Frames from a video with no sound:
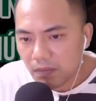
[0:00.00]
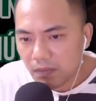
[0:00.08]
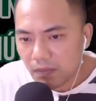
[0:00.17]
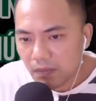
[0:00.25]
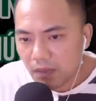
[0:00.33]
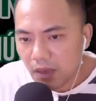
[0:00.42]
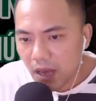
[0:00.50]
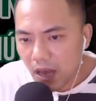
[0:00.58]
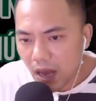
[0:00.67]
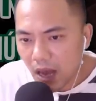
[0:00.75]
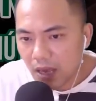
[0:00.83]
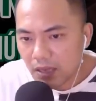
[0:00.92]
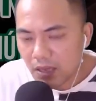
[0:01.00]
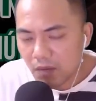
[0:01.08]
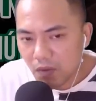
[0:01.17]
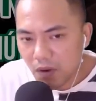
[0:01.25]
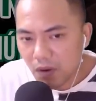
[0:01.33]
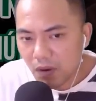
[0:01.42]
Ở trong buồng,
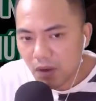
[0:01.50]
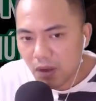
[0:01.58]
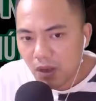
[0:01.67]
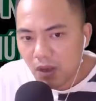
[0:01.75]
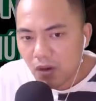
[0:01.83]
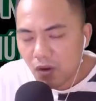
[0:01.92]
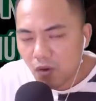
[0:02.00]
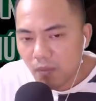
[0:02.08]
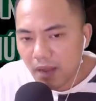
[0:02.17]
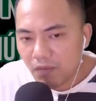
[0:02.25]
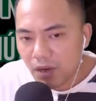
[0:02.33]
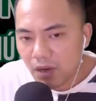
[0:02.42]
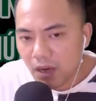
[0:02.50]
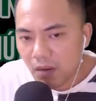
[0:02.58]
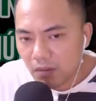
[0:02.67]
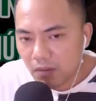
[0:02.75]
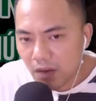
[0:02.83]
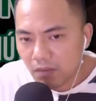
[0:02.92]
cô Mai vừa khóc lóc
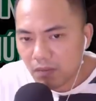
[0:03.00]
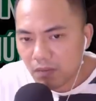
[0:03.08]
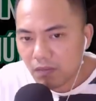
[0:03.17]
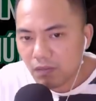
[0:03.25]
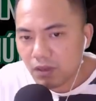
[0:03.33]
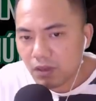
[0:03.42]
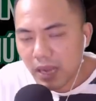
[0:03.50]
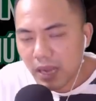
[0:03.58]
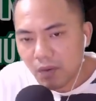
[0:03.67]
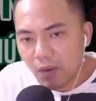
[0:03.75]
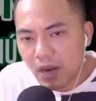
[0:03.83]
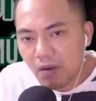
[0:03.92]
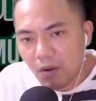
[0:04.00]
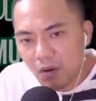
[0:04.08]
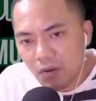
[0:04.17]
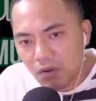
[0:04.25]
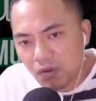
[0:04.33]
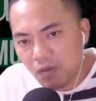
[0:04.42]
vừa thay quần áo khô cho bà
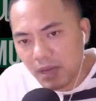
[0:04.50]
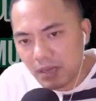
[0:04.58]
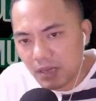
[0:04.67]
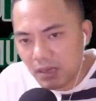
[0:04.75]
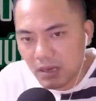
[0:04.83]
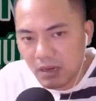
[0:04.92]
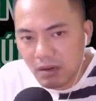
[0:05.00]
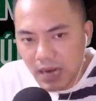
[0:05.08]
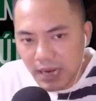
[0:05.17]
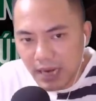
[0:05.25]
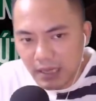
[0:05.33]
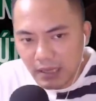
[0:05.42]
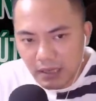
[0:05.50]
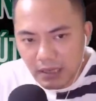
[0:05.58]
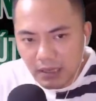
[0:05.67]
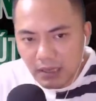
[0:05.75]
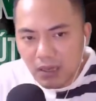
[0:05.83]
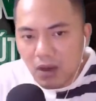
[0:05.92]
Tử đỡ lạnh.
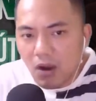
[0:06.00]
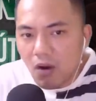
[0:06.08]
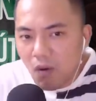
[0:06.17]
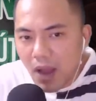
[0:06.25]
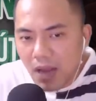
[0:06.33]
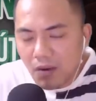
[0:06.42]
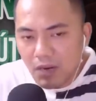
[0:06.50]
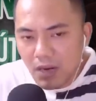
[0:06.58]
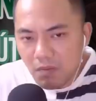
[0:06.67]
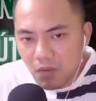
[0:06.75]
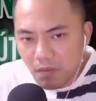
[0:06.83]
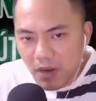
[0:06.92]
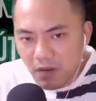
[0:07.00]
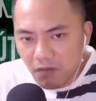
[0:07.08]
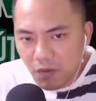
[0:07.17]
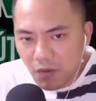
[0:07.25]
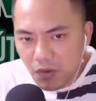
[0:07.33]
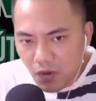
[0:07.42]
Hoa cũng đứng một bên phụ giúp,
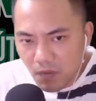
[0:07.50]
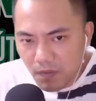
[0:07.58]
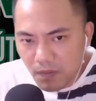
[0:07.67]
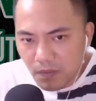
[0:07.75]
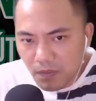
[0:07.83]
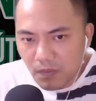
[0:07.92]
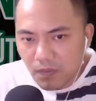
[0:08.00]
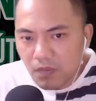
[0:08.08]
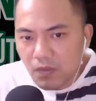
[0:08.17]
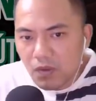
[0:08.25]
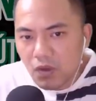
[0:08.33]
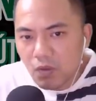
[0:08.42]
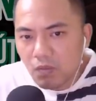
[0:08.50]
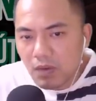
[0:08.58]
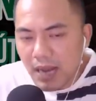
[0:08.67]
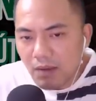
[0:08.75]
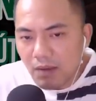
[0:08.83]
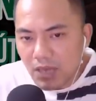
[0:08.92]
dùng cao sao
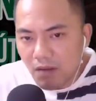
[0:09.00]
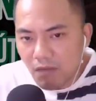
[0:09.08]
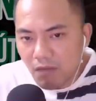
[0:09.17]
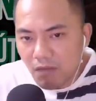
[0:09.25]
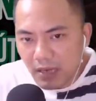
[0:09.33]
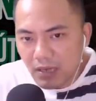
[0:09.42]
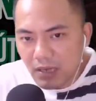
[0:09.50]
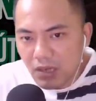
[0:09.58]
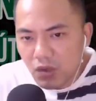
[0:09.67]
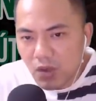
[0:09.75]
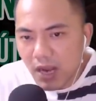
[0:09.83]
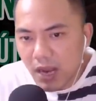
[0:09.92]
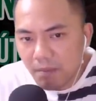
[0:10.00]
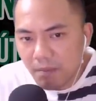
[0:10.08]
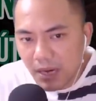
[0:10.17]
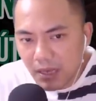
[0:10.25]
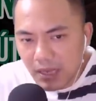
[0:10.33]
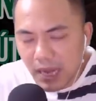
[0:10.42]
vàng xoa khắp bàn tay
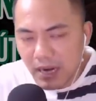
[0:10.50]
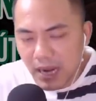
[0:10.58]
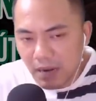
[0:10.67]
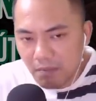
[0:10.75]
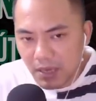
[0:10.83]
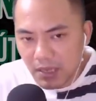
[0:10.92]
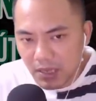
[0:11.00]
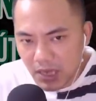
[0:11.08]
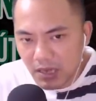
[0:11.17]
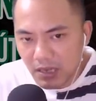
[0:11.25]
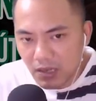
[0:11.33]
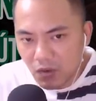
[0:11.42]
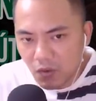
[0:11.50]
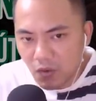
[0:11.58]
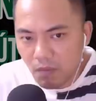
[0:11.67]
gan bàn chân của bà cụ.